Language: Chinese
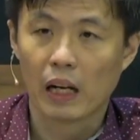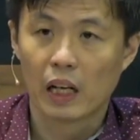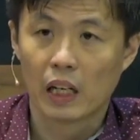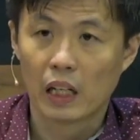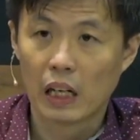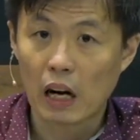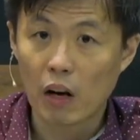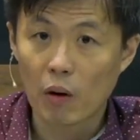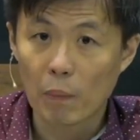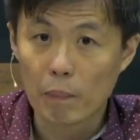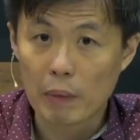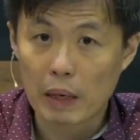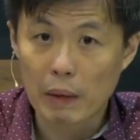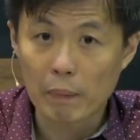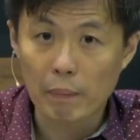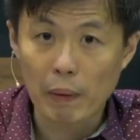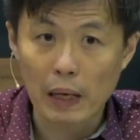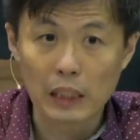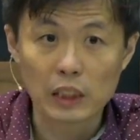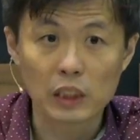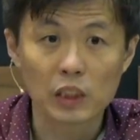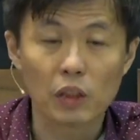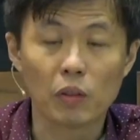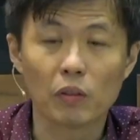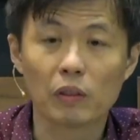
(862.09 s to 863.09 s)
然后明
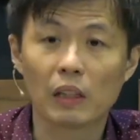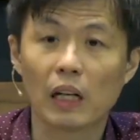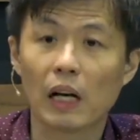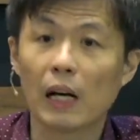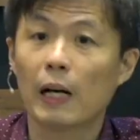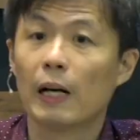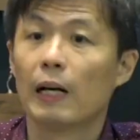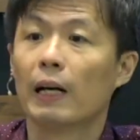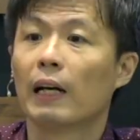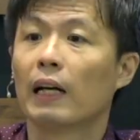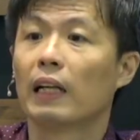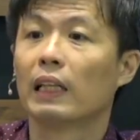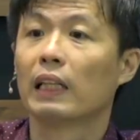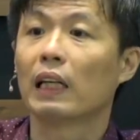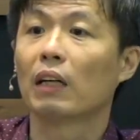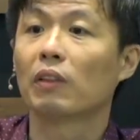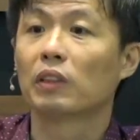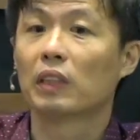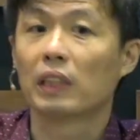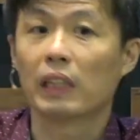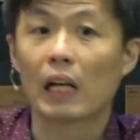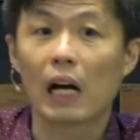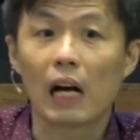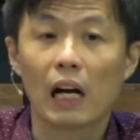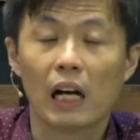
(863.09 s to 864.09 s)
白之后呢，要
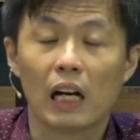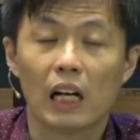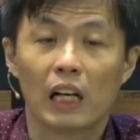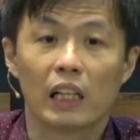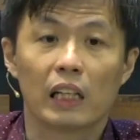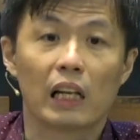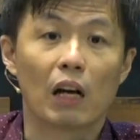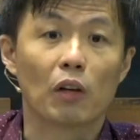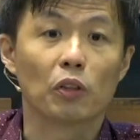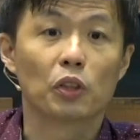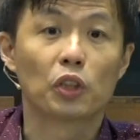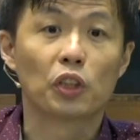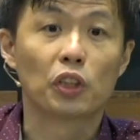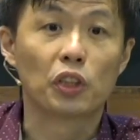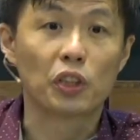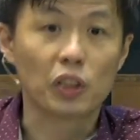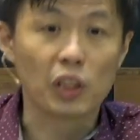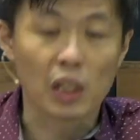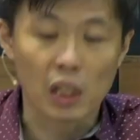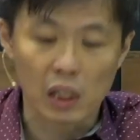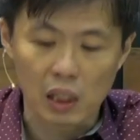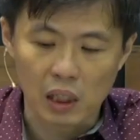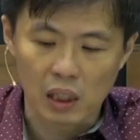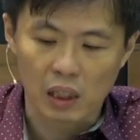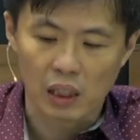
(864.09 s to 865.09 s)
怎样？要
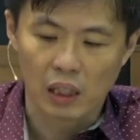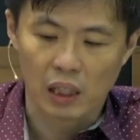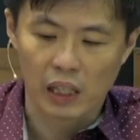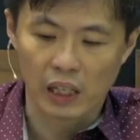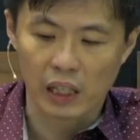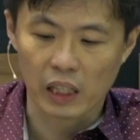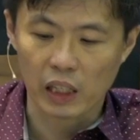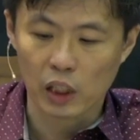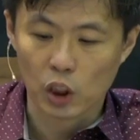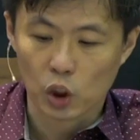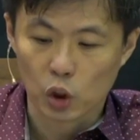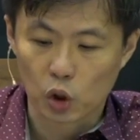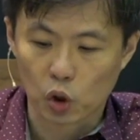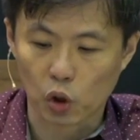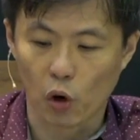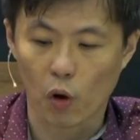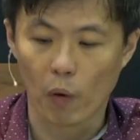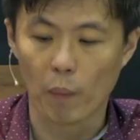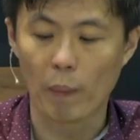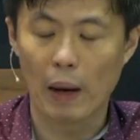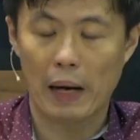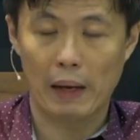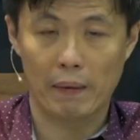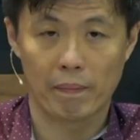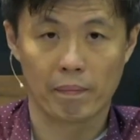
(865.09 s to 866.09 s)
圣灵
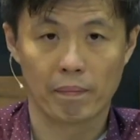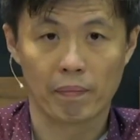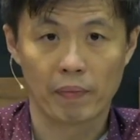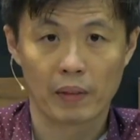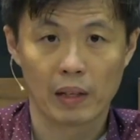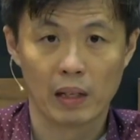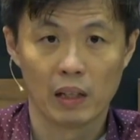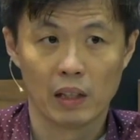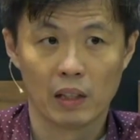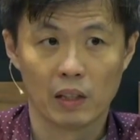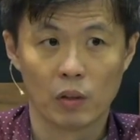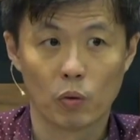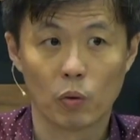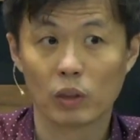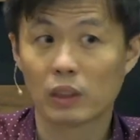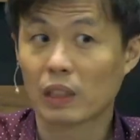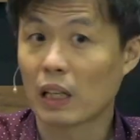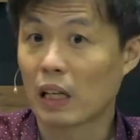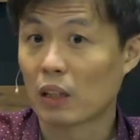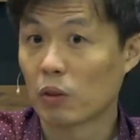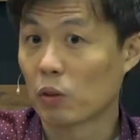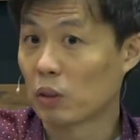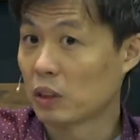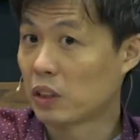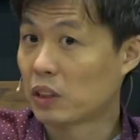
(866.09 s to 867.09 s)
充满。我
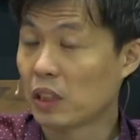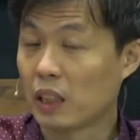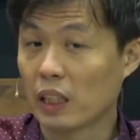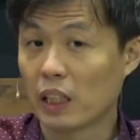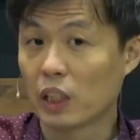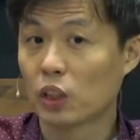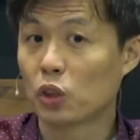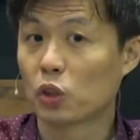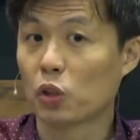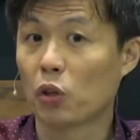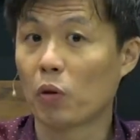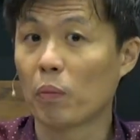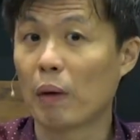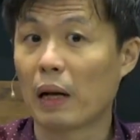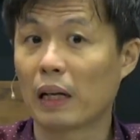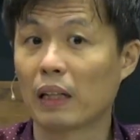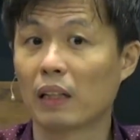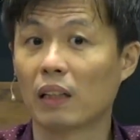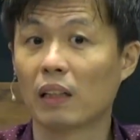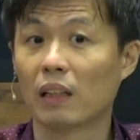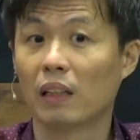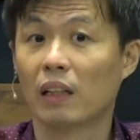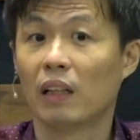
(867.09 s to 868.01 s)
讲了，圣灵充满